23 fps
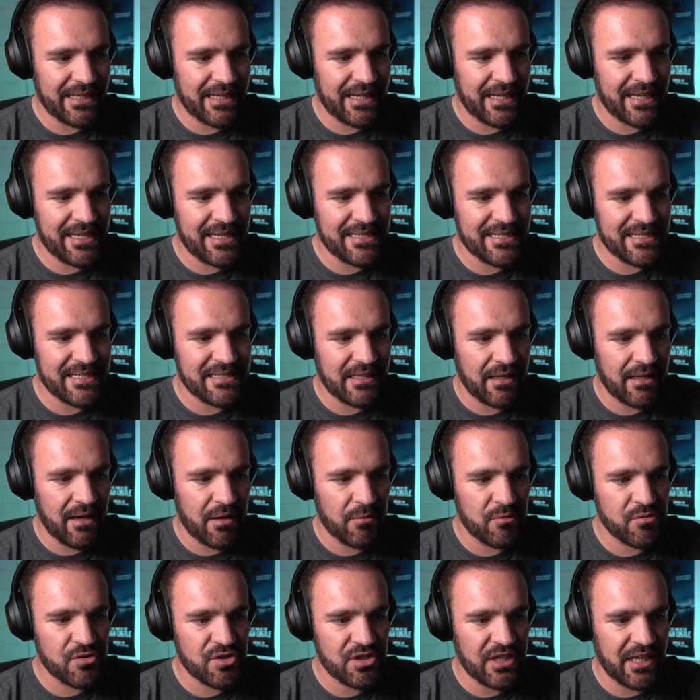que se estaba
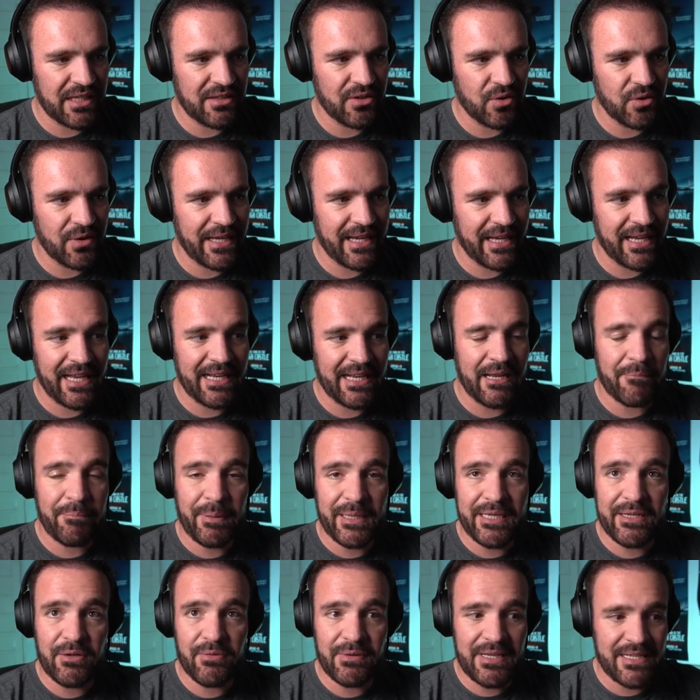buscando que la
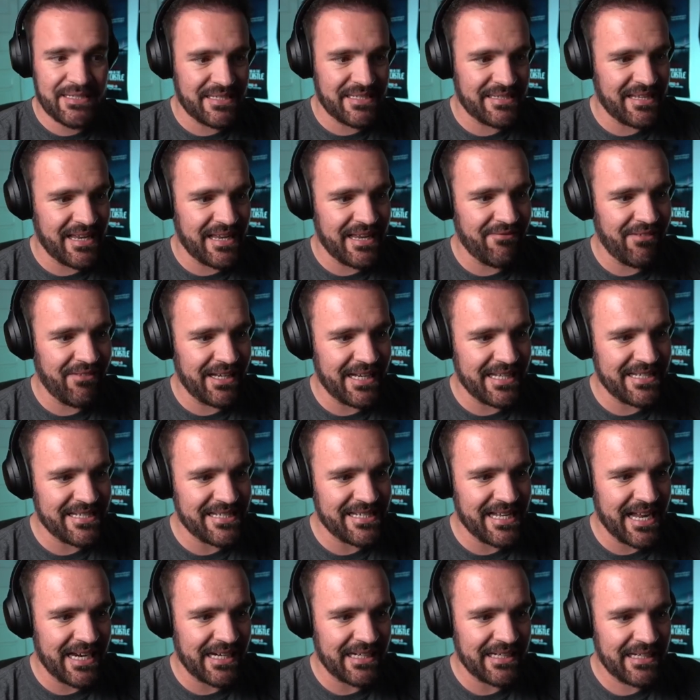película, si se iba a
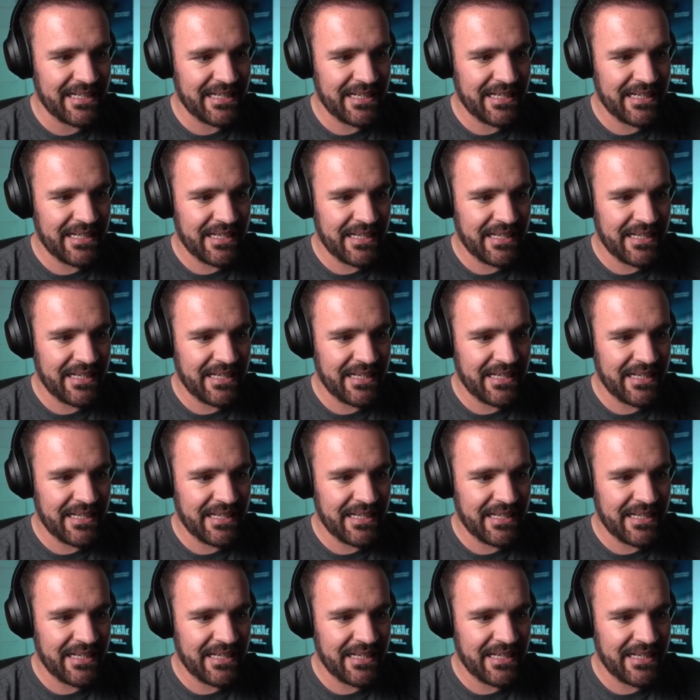lanzar,